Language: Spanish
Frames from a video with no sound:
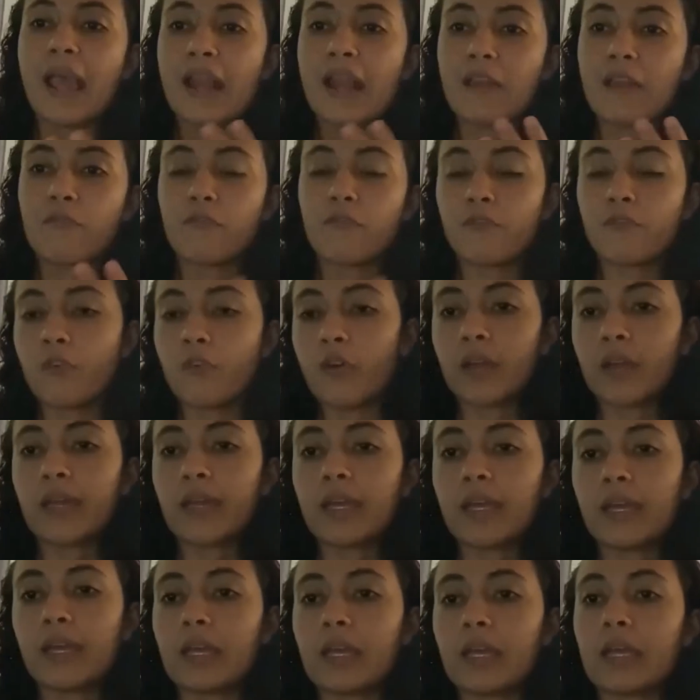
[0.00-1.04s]
el
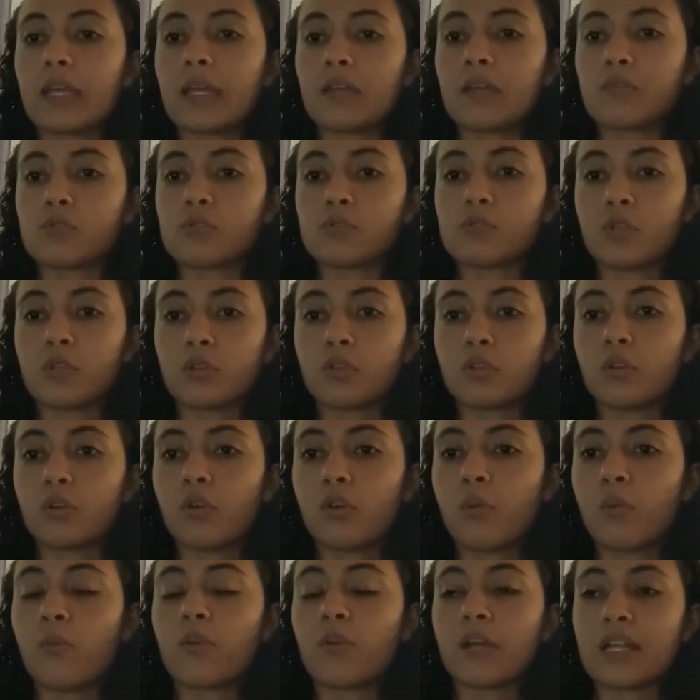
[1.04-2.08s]
enfoque que,
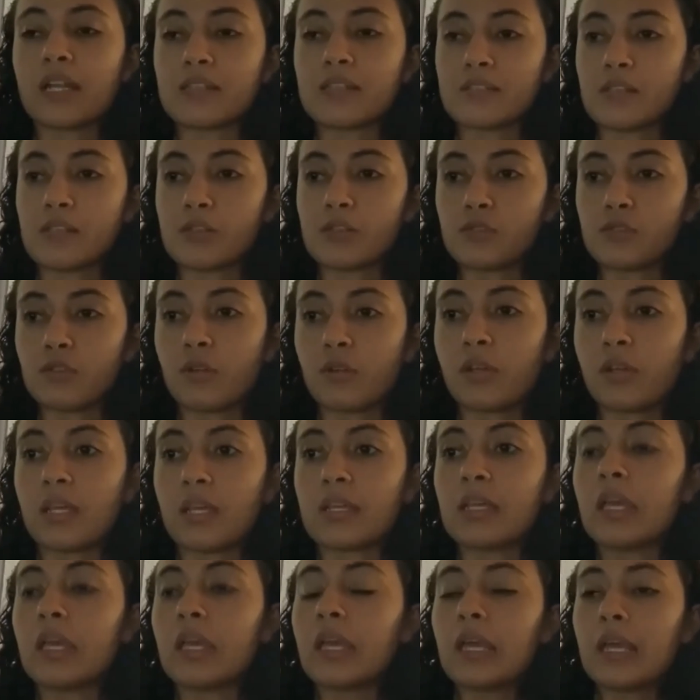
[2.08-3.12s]
nosotros como
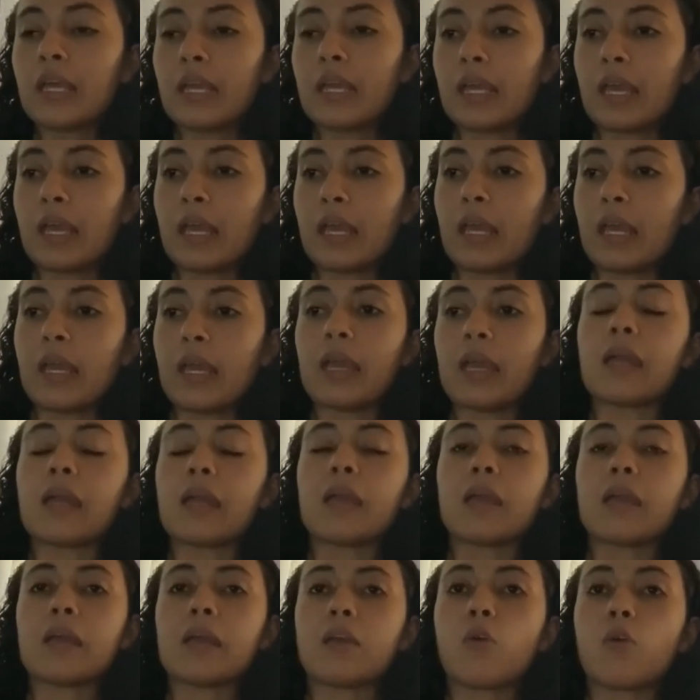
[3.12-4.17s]
organizaciones
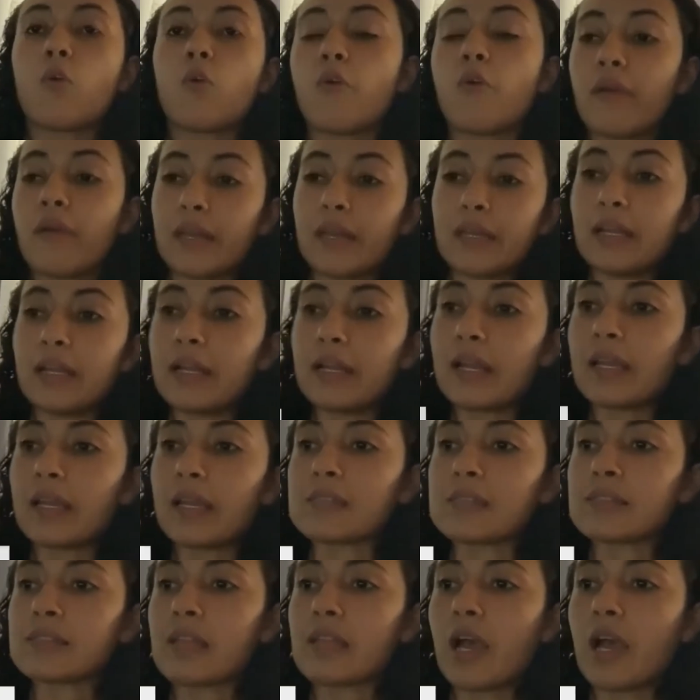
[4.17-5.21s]
eh,
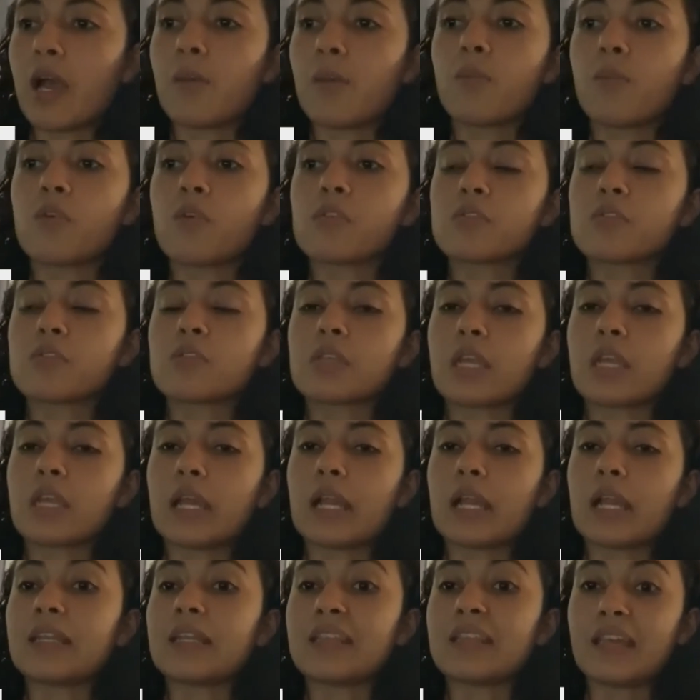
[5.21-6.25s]
juveniles que estábamos
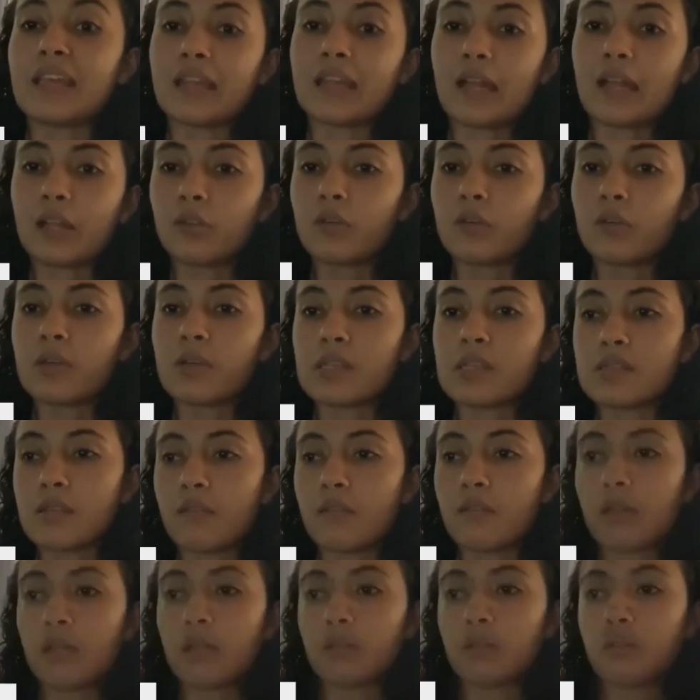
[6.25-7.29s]
eh, liderando
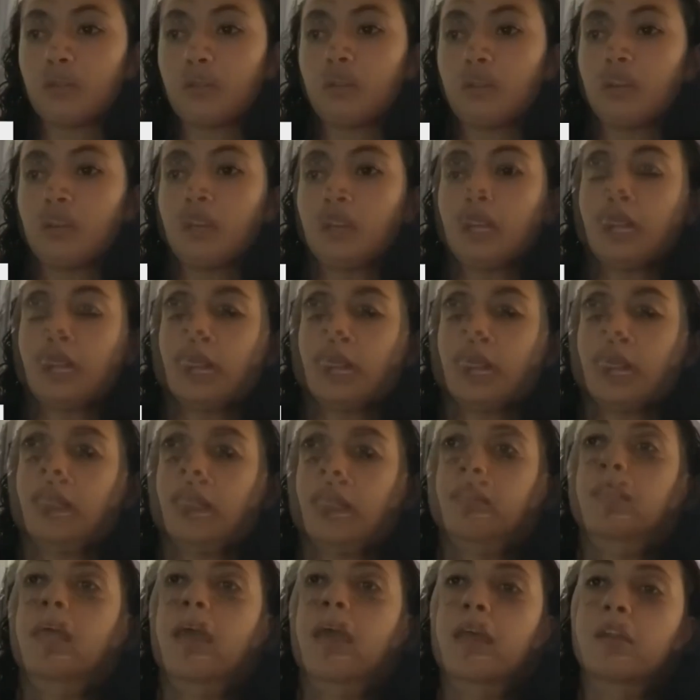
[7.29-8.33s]
este evento,
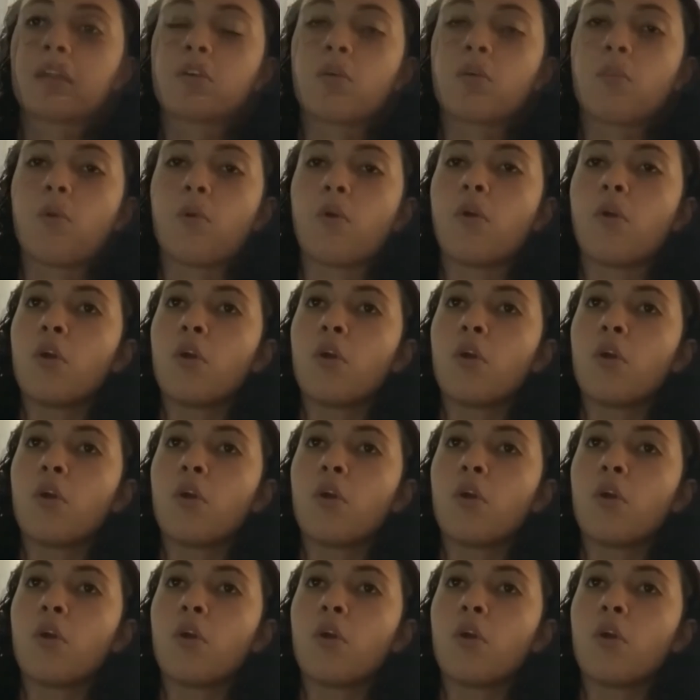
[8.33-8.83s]
dar como,